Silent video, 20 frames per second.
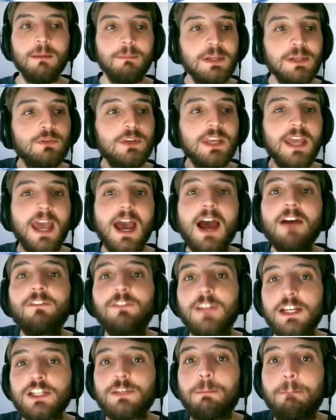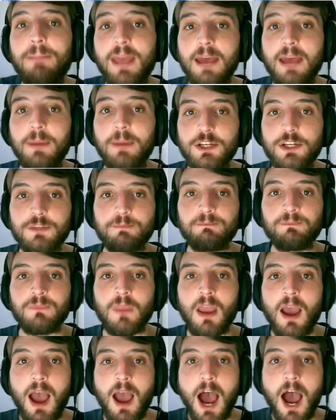Mas o que é a Flash Payment?
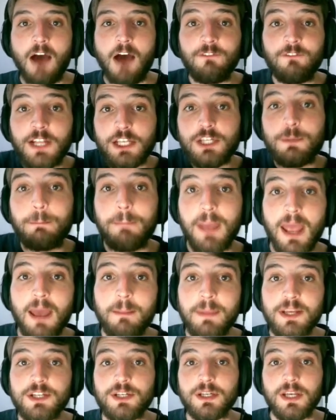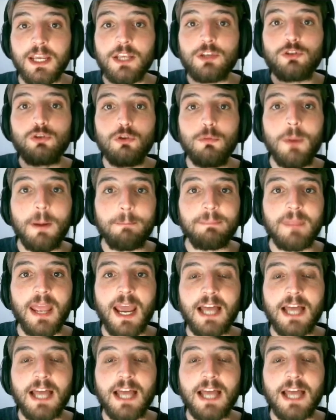A Flash Payment, em suma,